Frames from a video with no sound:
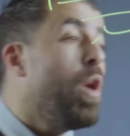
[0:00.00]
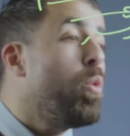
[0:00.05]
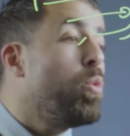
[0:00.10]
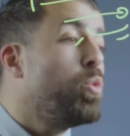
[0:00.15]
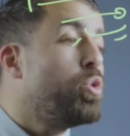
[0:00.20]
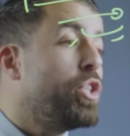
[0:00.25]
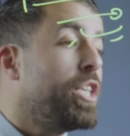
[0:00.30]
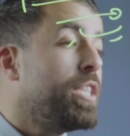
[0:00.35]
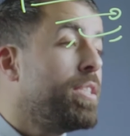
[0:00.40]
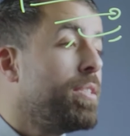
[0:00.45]

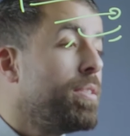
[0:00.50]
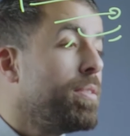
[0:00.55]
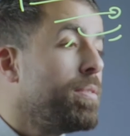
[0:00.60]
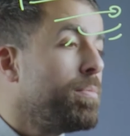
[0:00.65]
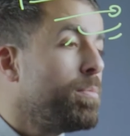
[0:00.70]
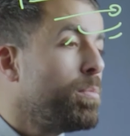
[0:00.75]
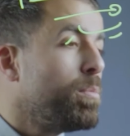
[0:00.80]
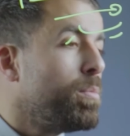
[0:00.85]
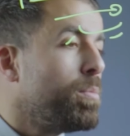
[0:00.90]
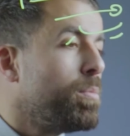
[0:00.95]

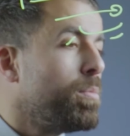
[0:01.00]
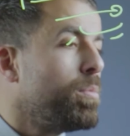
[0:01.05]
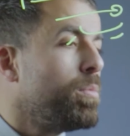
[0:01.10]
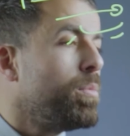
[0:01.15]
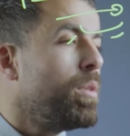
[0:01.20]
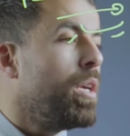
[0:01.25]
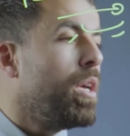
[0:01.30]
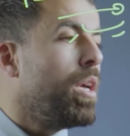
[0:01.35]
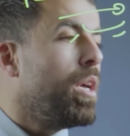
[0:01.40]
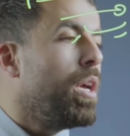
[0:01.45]
اوجد
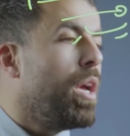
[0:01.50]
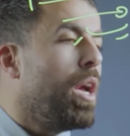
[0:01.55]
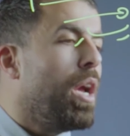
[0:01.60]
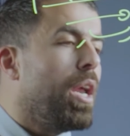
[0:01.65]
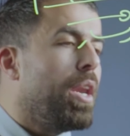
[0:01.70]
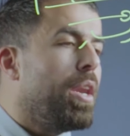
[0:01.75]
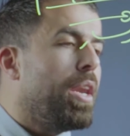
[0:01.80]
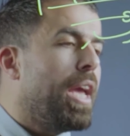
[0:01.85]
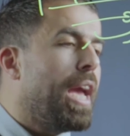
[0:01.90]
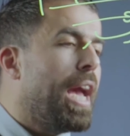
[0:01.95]

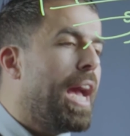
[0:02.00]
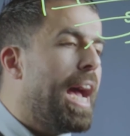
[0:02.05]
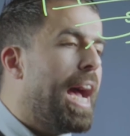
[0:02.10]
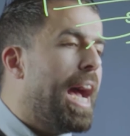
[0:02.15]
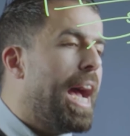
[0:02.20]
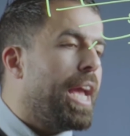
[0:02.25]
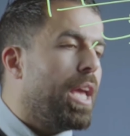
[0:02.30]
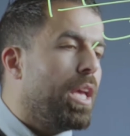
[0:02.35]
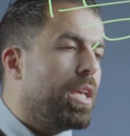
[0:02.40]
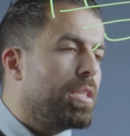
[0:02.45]

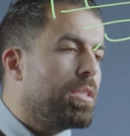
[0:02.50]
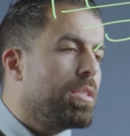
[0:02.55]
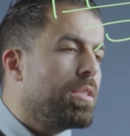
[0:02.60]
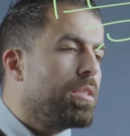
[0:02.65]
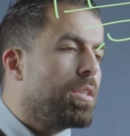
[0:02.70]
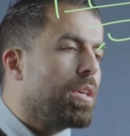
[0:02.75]
نهاية